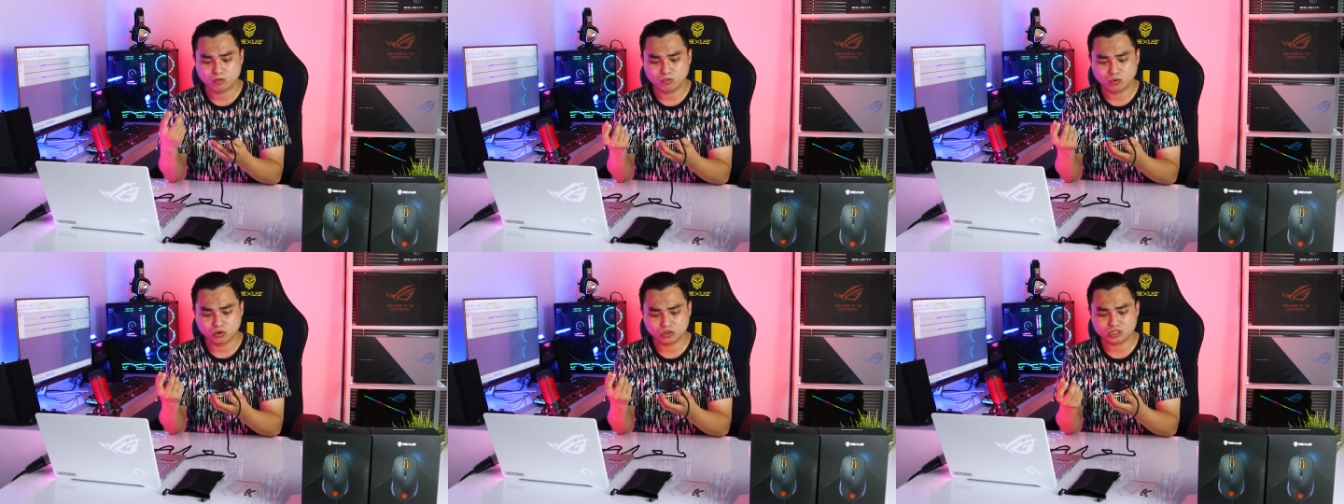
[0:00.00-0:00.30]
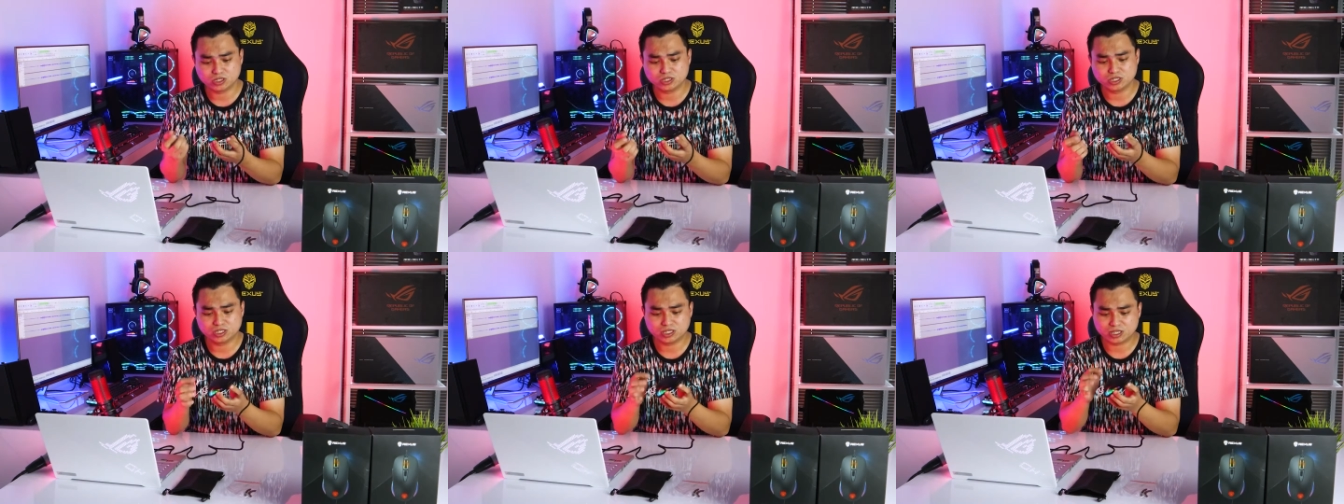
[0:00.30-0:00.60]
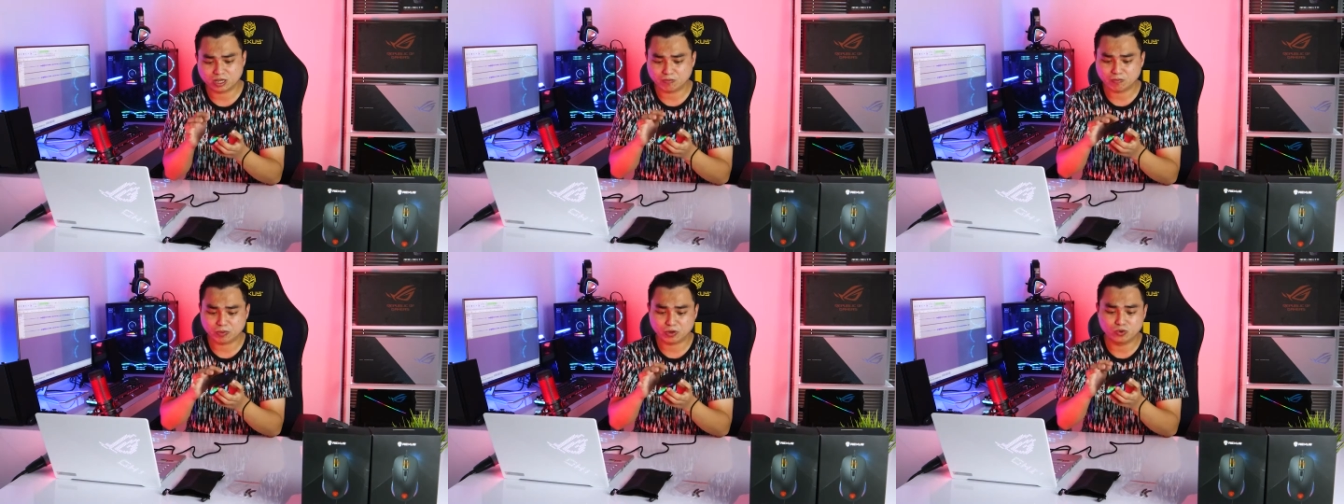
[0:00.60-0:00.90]
mouse ini
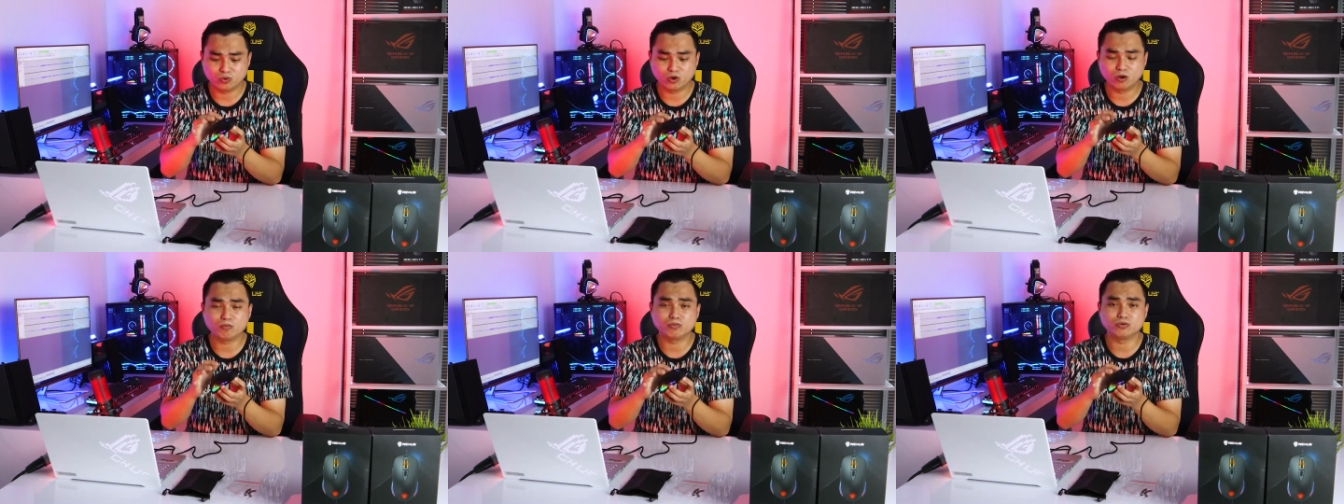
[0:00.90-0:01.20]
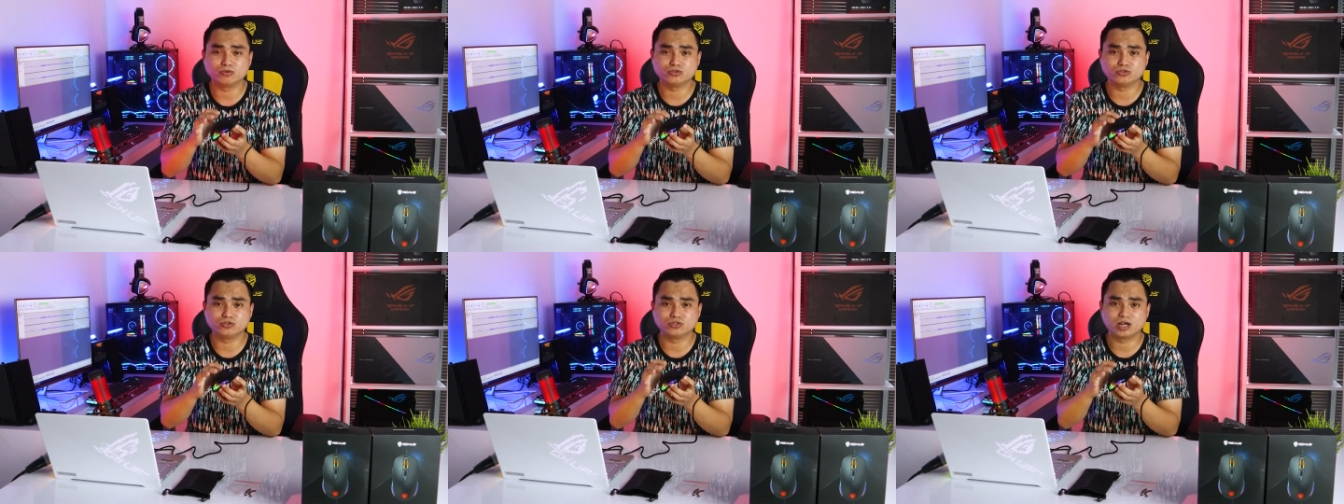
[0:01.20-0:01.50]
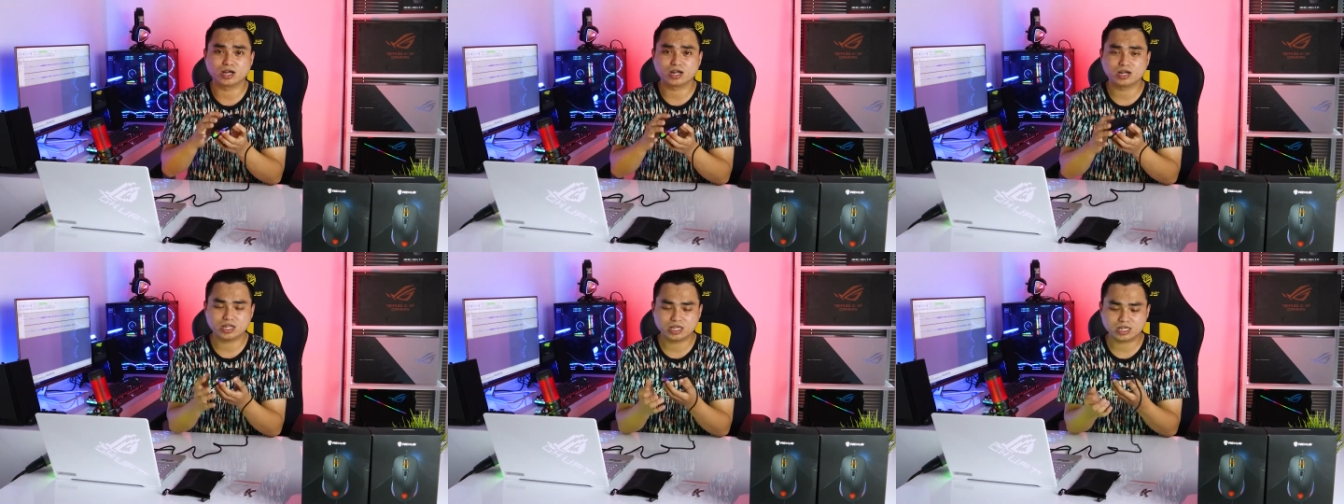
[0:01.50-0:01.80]
sampai 20
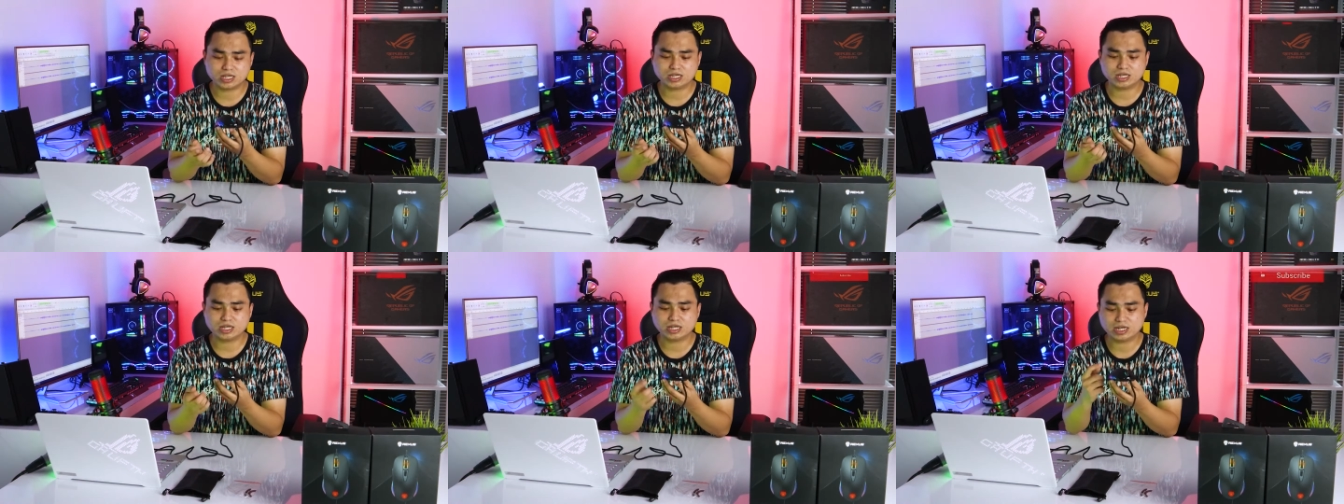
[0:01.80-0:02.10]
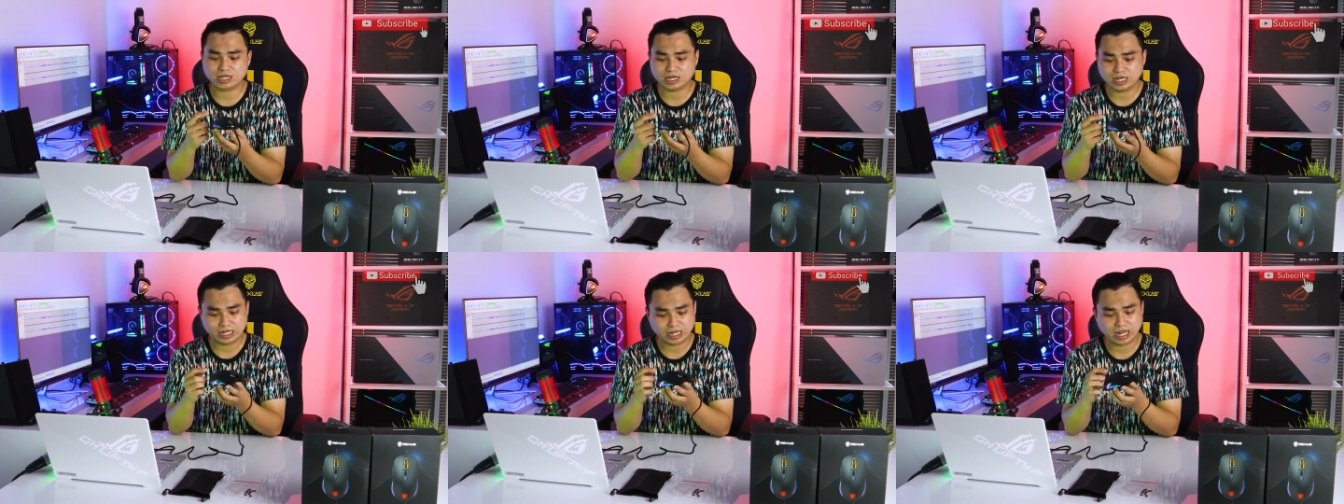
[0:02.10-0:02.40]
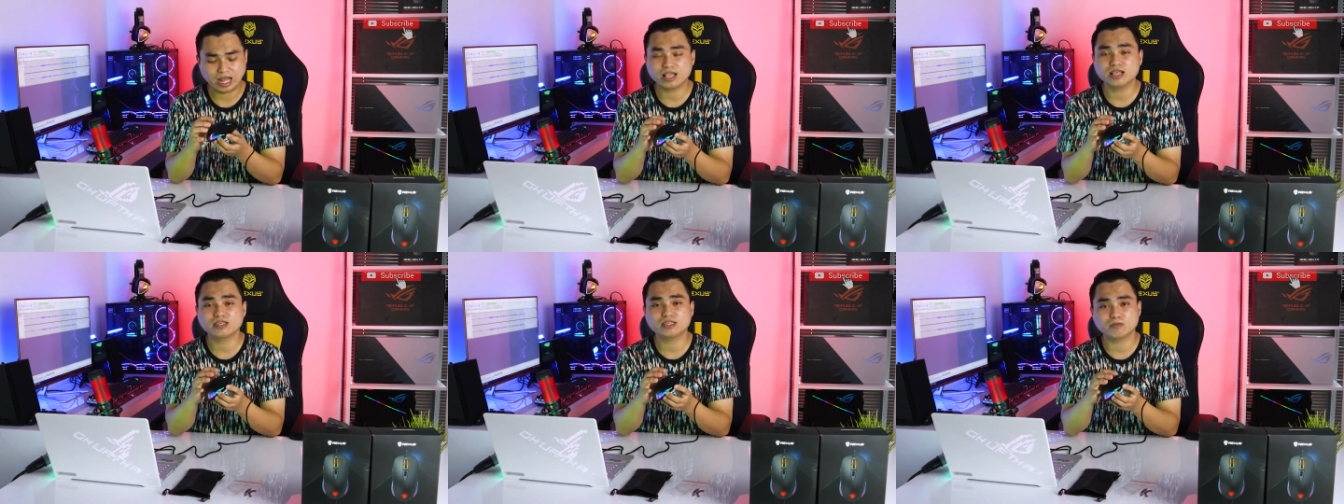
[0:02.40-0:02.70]
juta klik, klik
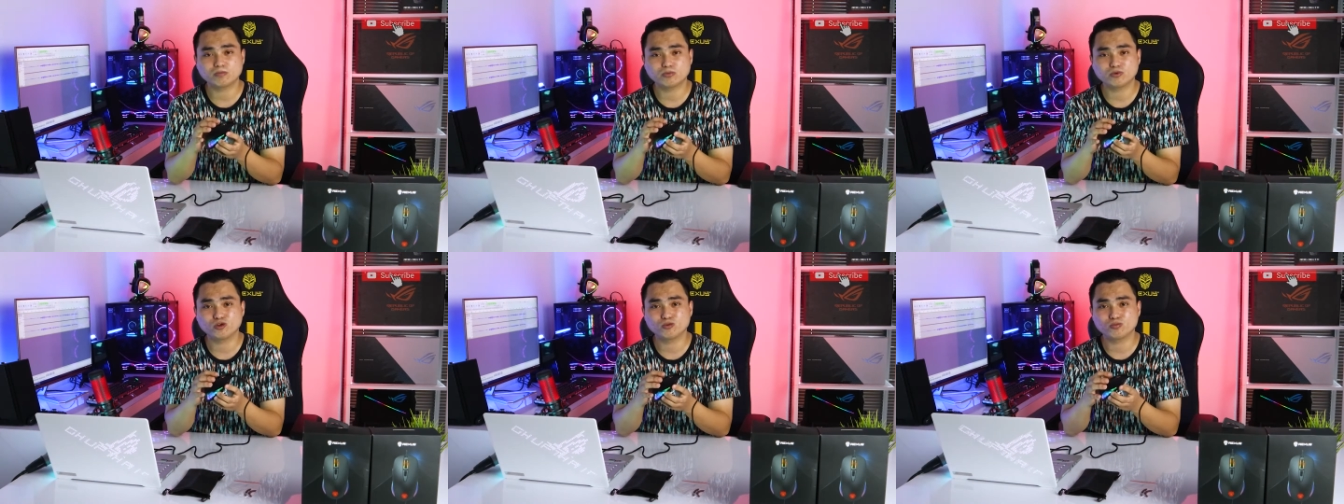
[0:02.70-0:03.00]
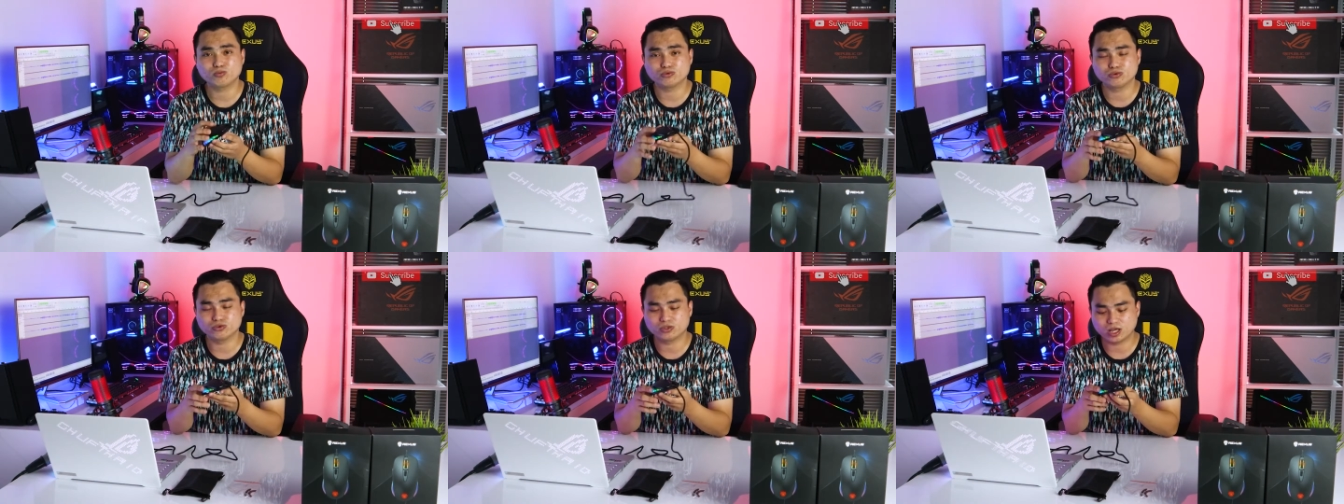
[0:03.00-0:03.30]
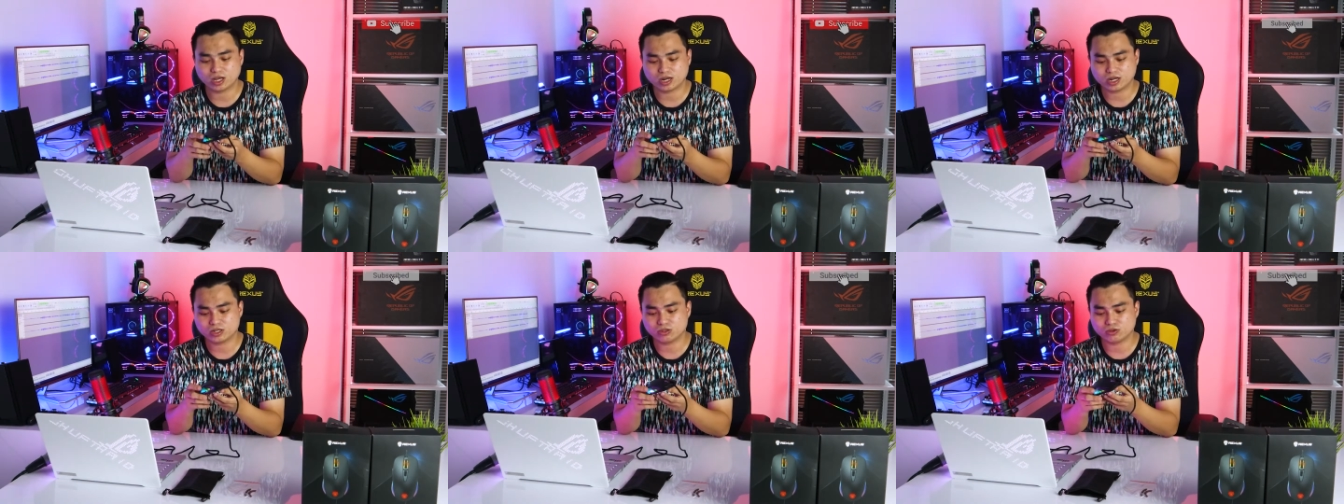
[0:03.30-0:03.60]
aja sampai 20
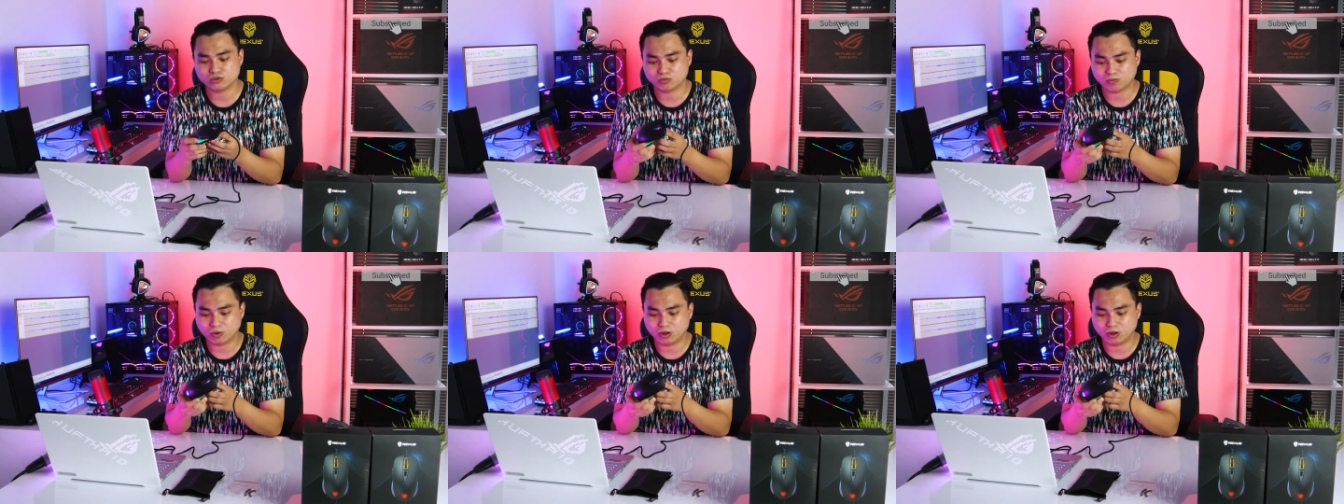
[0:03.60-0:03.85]
juta klik tuh.